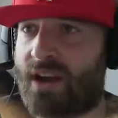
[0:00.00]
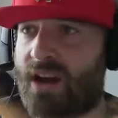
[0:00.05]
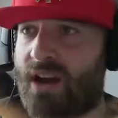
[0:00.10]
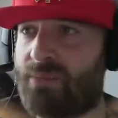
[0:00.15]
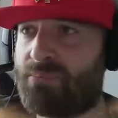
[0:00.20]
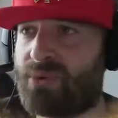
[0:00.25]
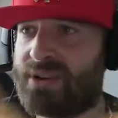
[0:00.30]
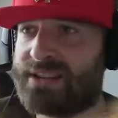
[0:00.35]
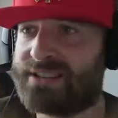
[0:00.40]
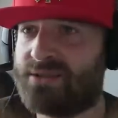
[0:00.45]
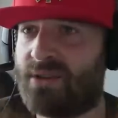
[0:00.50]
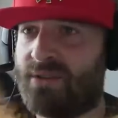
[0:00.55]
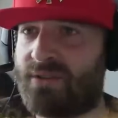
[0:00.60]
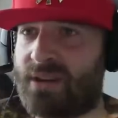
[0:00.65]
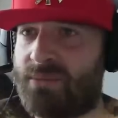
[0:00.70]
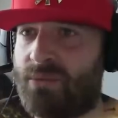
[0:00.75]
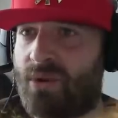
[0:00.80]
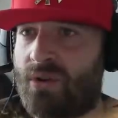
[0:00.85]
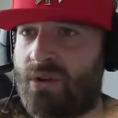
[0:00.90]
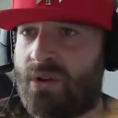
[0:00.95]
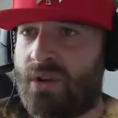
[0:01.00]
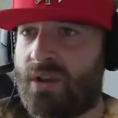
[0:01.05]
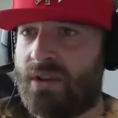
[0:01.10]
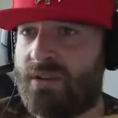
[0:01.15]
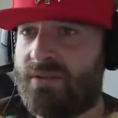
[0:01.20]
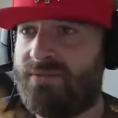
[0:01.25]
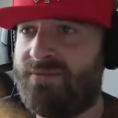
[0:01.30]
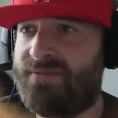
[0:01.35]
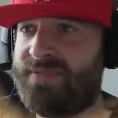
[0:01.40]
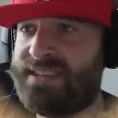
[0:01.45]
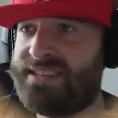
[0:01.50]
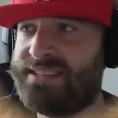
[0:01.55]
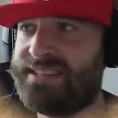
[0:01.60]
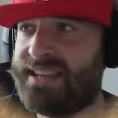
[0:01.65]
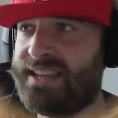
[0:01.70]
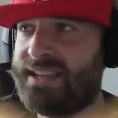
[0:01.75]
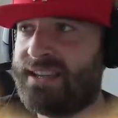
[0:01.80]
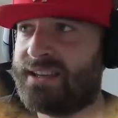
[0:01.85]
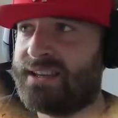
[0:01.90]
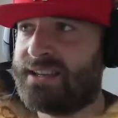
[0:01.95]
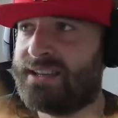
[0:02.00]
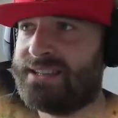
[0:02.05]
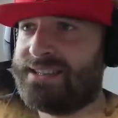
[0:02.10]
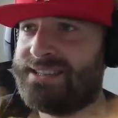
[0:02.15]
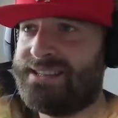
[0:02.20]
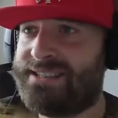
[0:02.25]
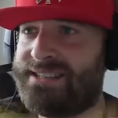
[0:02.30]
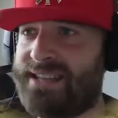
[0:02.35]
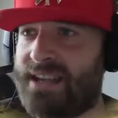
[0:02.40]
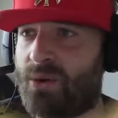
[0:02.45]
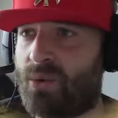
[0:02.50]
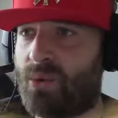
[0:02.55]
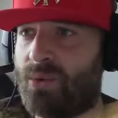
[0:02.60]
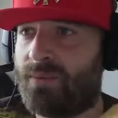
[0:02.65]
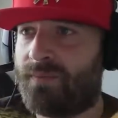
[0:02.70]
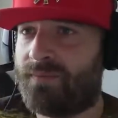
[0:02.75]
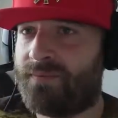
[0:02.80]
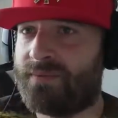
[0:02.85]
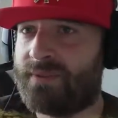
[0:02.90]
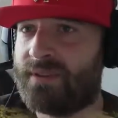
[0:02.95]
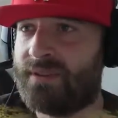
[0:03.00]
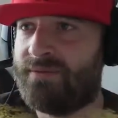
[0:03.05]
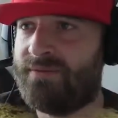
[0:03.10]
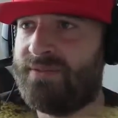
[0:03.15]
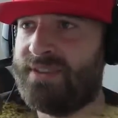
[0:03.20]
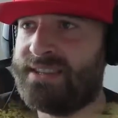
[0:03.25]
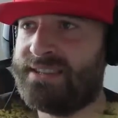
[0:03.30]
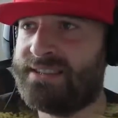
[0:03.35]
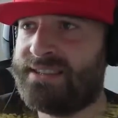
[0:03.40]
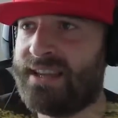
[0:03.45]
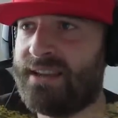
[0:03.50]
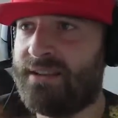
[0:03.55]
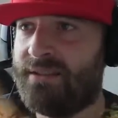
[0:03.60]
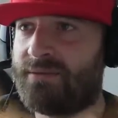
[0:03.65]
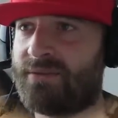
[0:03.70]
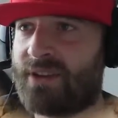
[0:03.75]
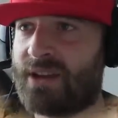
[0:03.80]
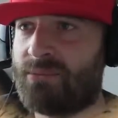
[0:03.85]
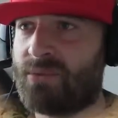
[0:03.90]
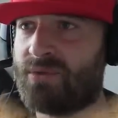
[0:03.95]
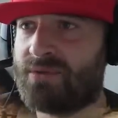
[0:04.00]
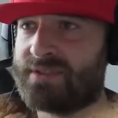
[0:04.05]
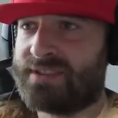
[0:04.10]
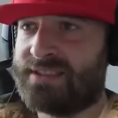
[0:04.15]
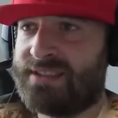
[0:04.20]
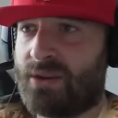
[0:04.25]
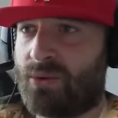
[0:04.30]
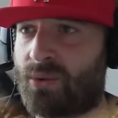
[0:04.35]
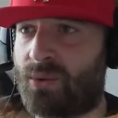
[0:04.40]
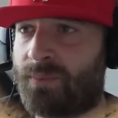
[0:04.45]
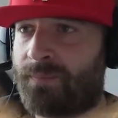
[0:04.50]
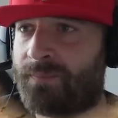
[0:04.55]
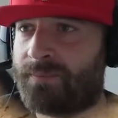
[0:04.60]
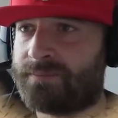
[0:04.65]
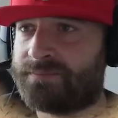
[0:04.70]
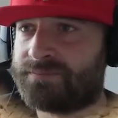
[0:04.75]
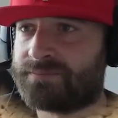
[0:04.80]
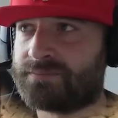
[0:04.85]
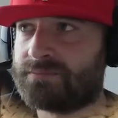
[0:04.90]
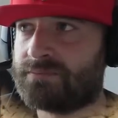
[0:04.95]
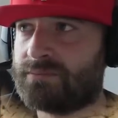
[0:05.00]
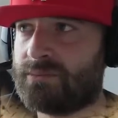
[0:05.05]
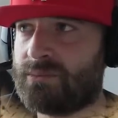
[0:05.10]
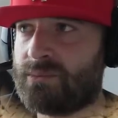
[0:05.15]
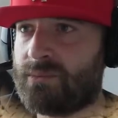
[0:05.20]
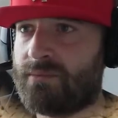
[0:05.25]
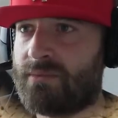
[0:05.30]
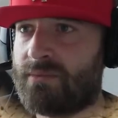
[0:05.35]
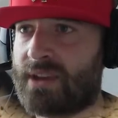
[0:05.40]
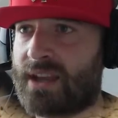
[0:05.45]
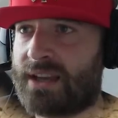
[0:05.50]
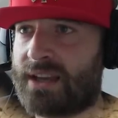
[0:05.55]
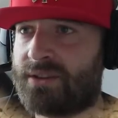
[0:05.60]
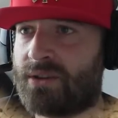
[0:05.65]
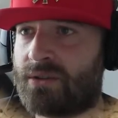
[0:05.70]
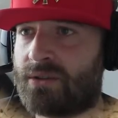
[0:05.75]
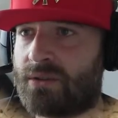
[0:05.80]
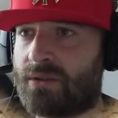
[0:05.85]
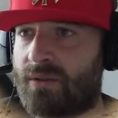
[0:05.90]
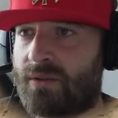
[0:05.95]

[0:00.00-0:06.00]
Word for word: Alors hein. pour l'instant vraiment, visée zéro. Visée vraiment zéro. Attends.